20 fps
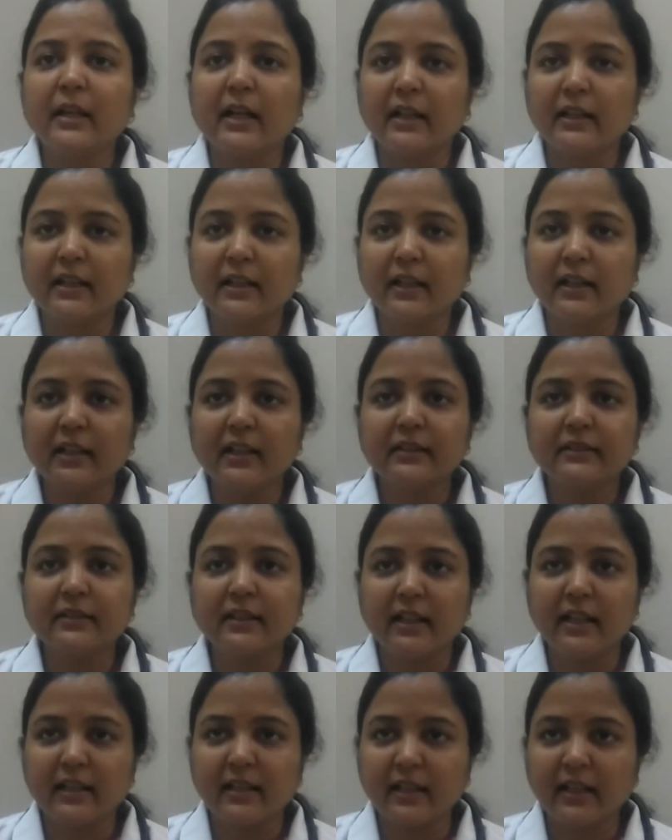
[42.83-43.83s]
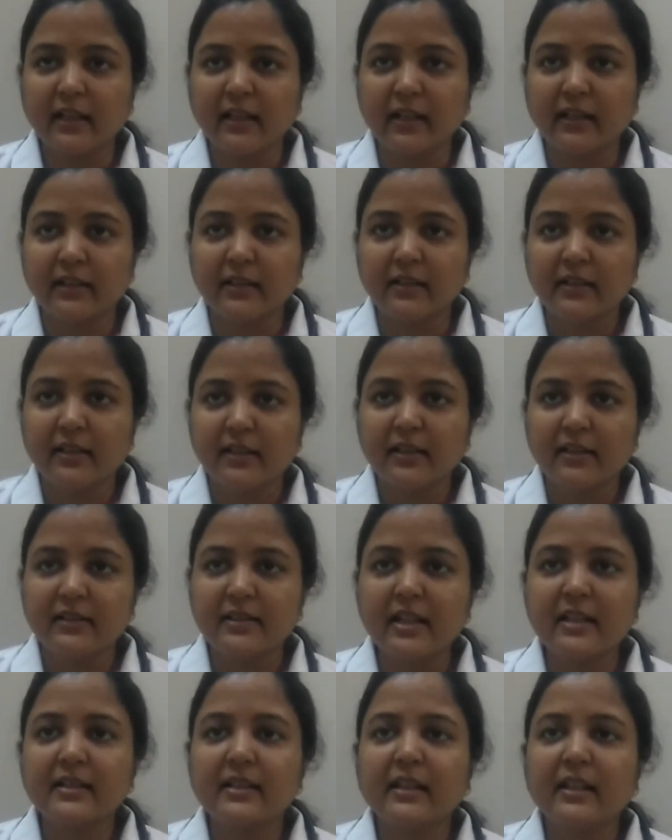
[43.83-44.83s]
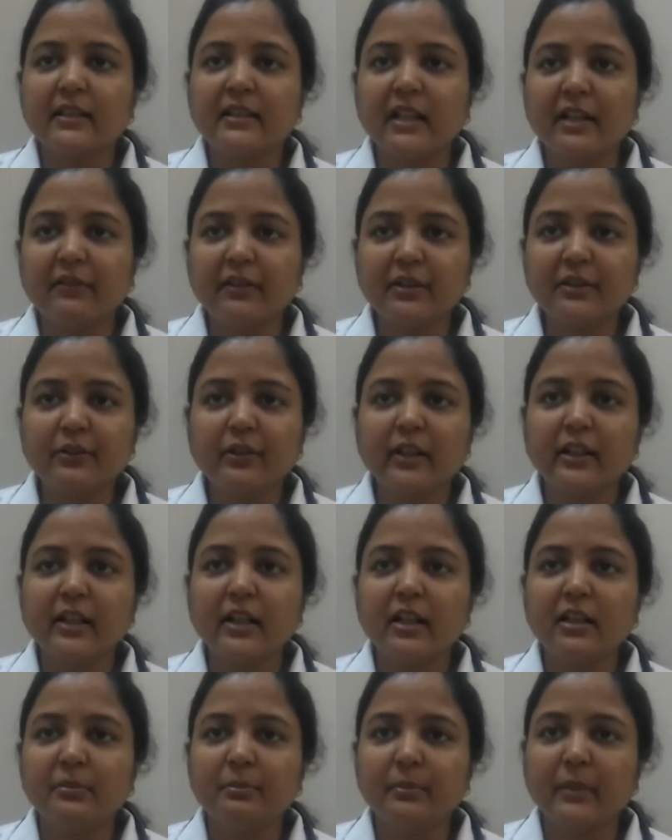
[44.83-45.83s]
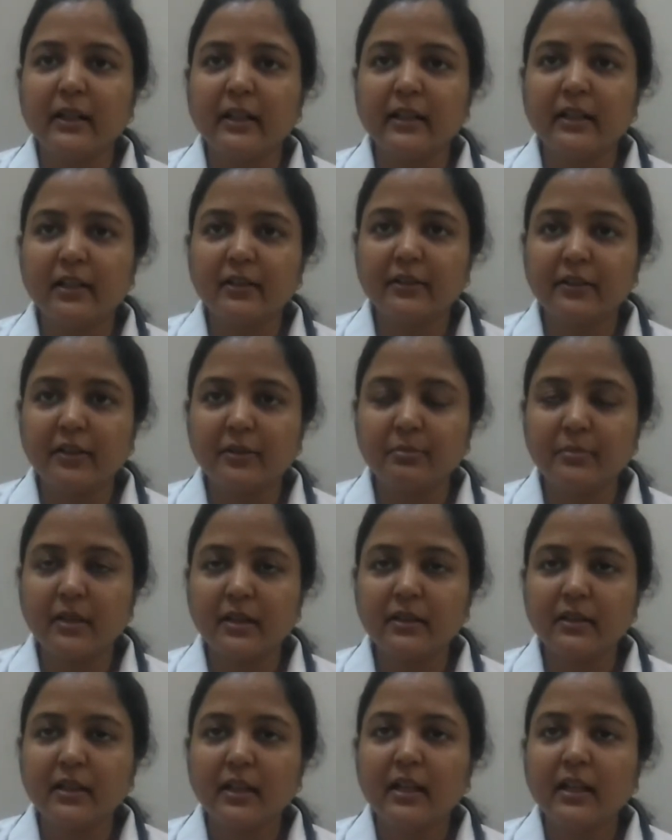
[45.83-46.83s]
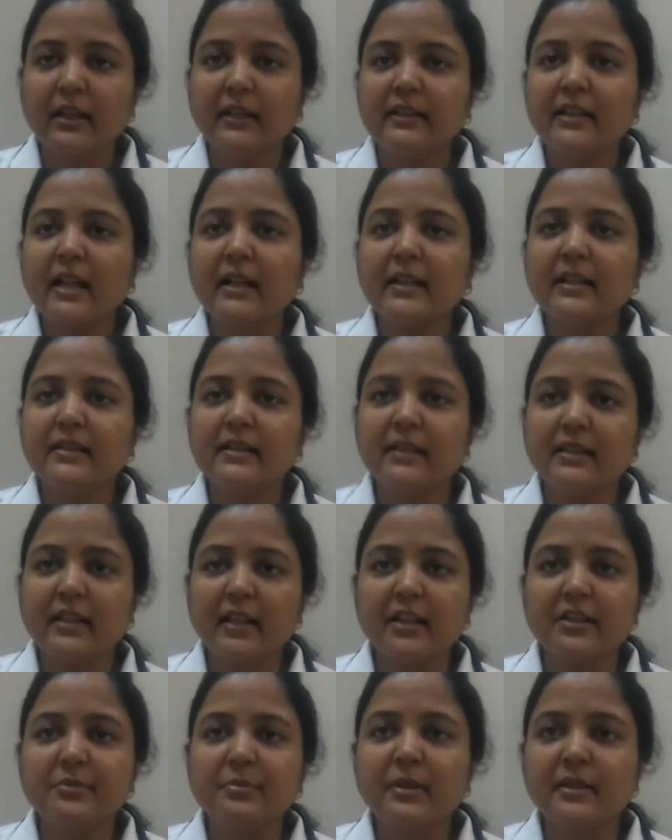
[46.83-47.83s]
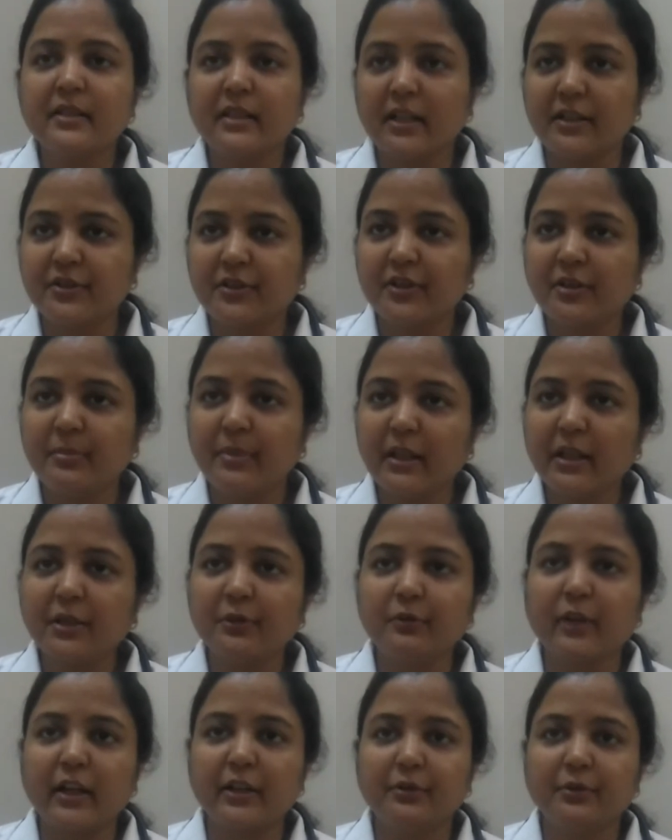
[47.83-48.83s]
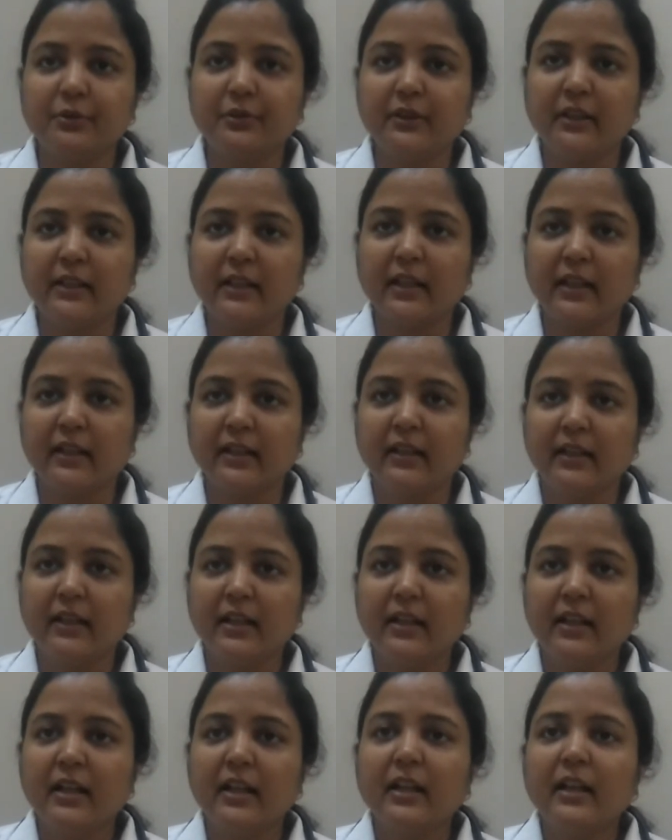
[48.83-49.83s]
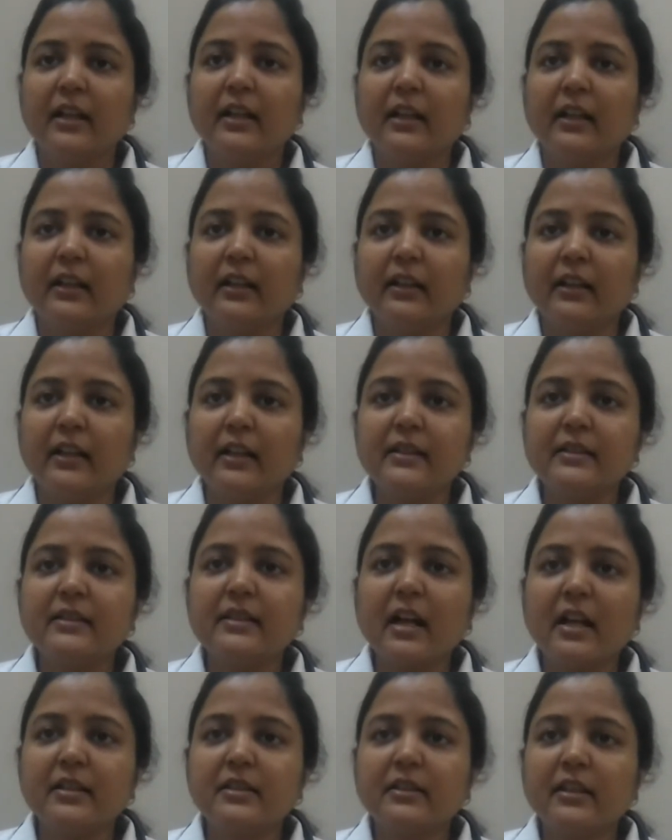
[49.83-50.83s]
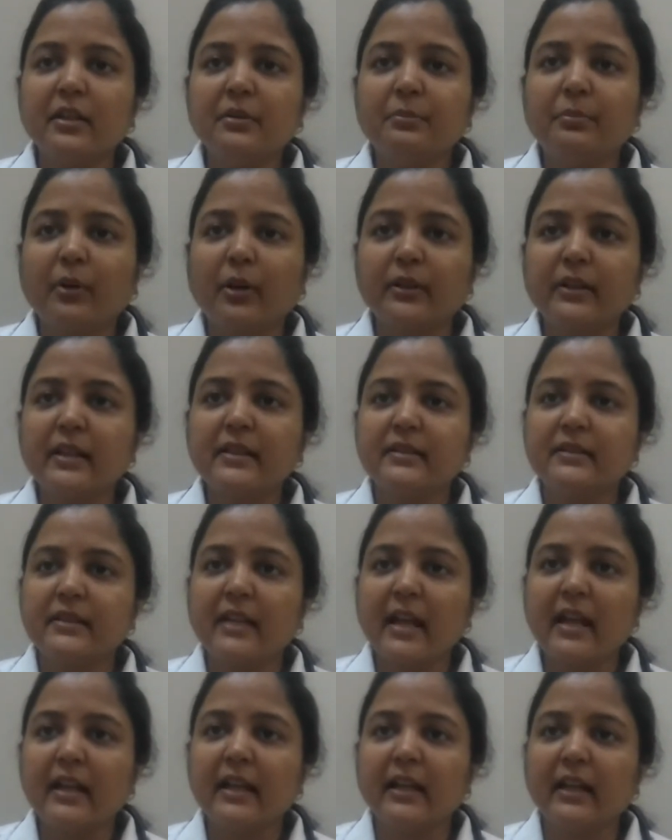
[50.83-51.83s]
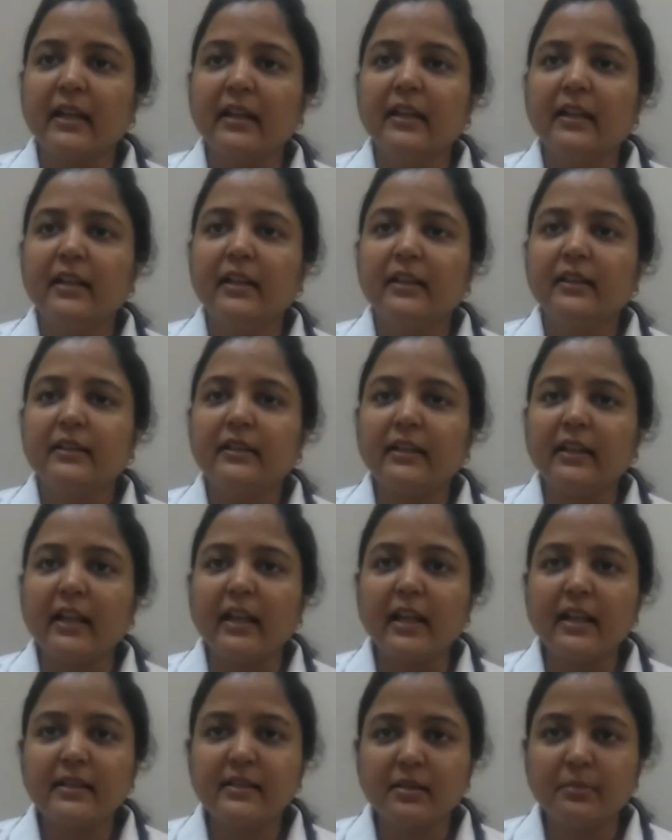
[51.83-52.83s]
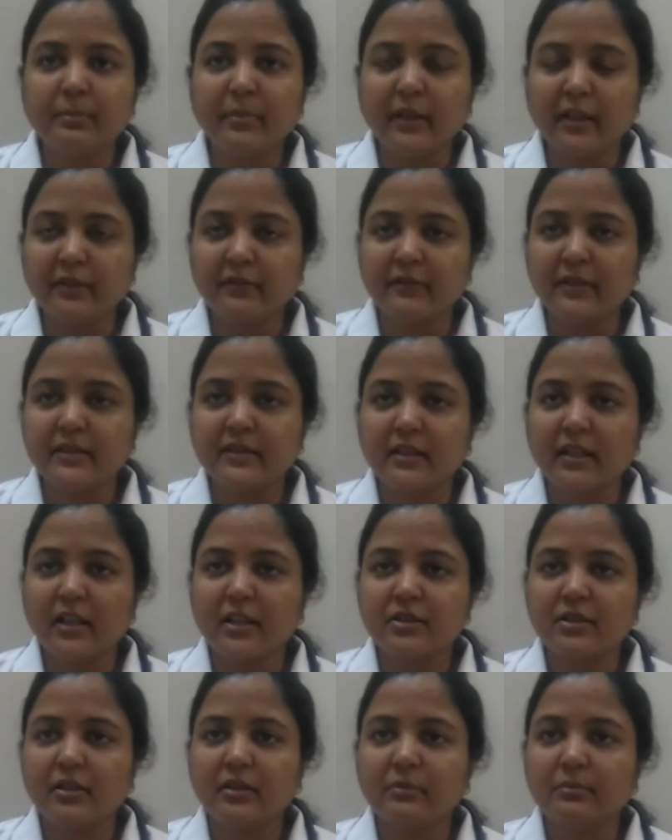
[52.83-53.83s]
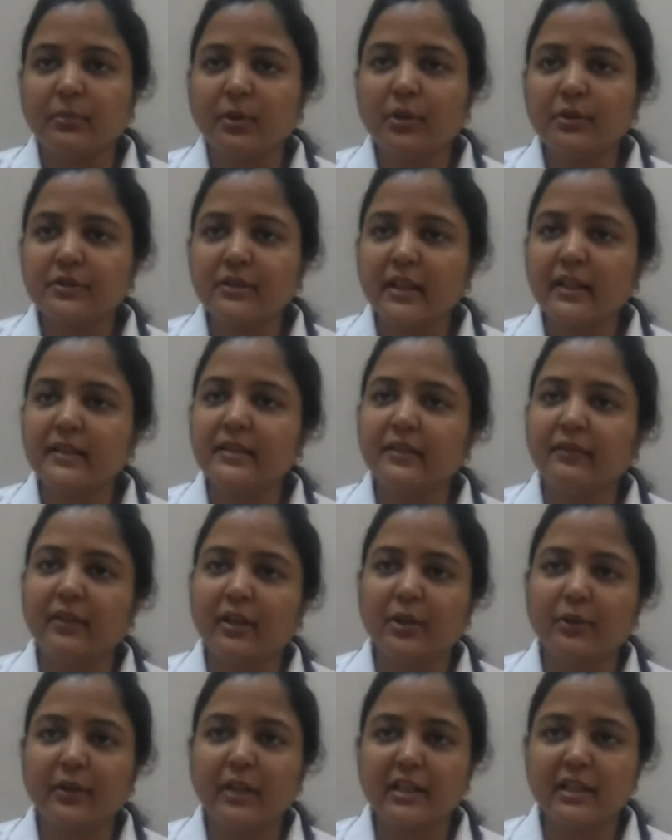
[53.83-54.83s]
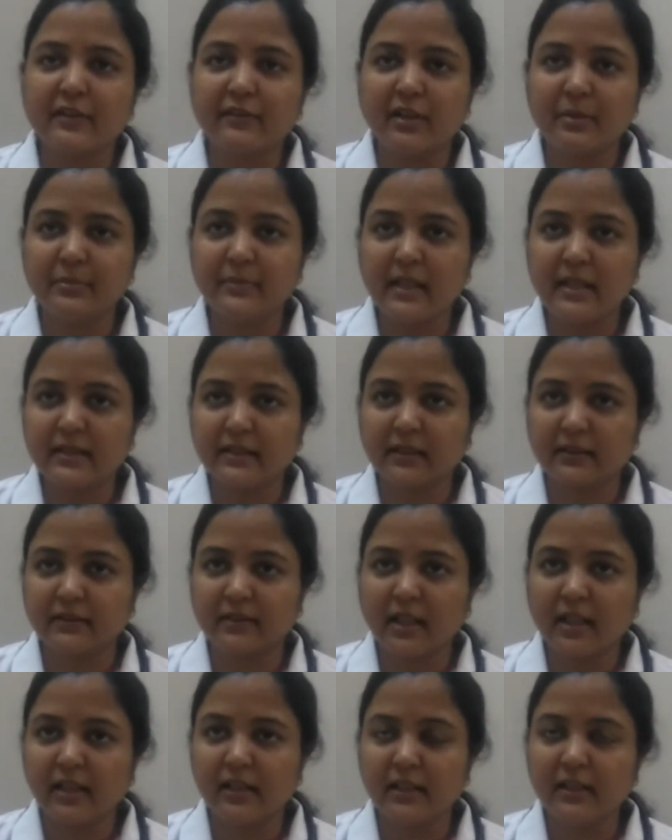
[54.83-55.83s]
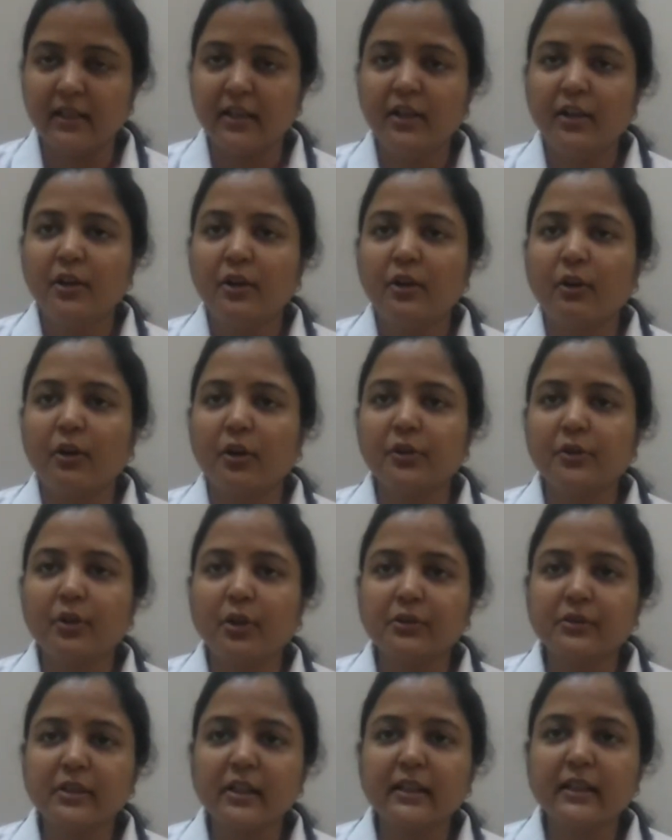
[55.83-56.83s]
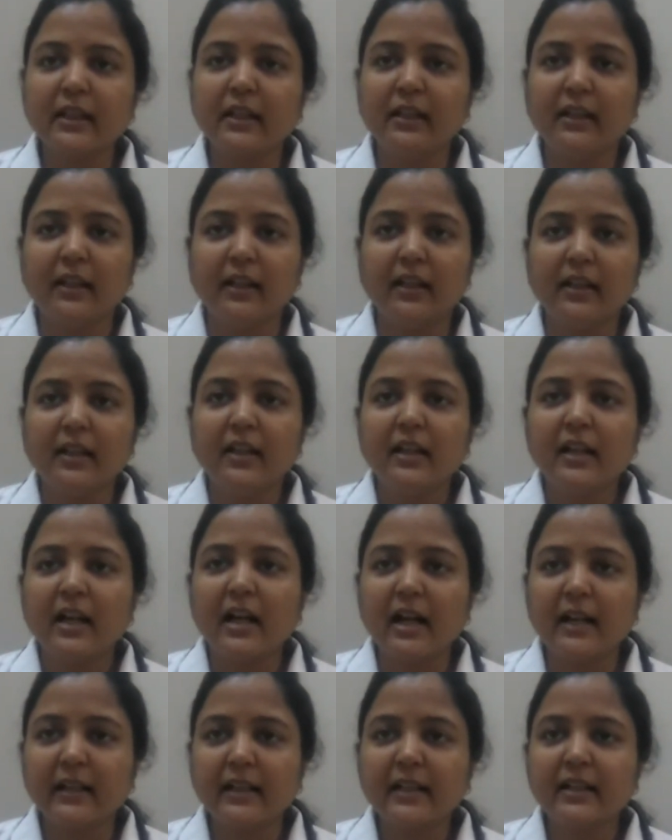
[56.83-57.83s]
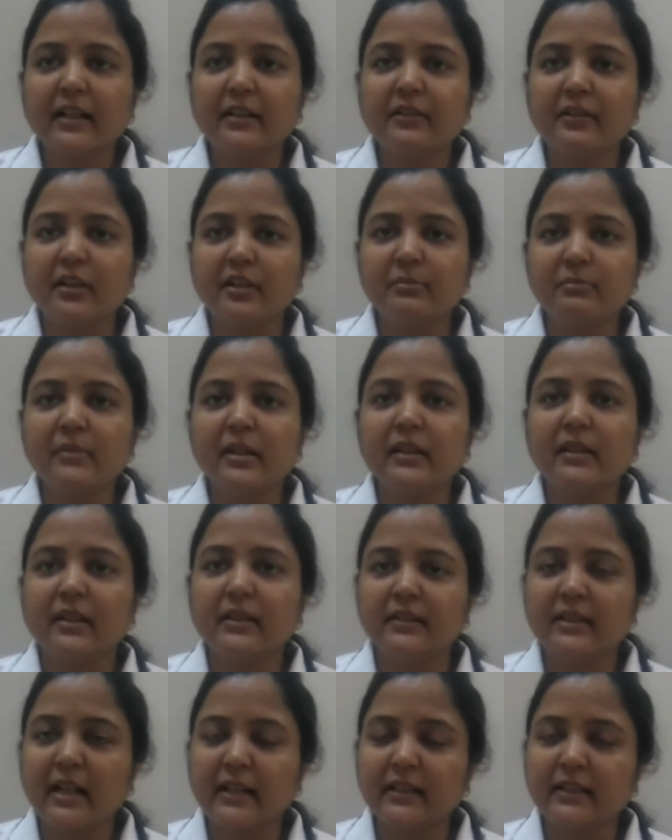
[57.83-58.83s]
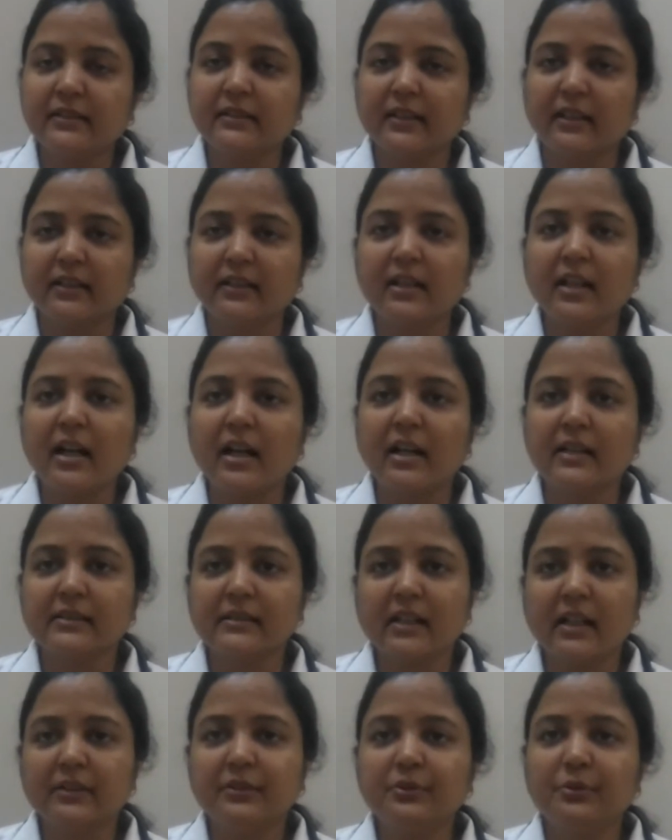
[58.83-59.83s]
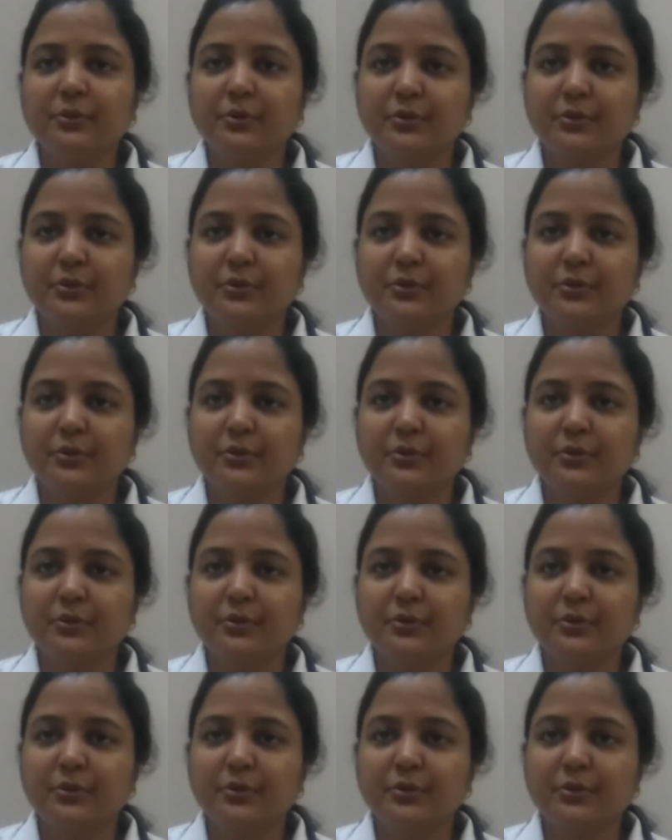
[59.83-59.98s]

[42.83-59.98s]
भी अलग अलग तरह के हैं जैसे कि दवा द्वारा मेडिकल ट्रीटमेंट या किसी केस में सर्जरी भी रिक्वायर्ड होती है इस जांच की इम्पोर्टेंस यह है कि एक सिंपल इन्वेस्टिगेशन बहुत सारे सवालों के जवाब दे सकता है और डॉक्टर के लिए आगे का ट्रीटमेंट निर्धारित करना आसान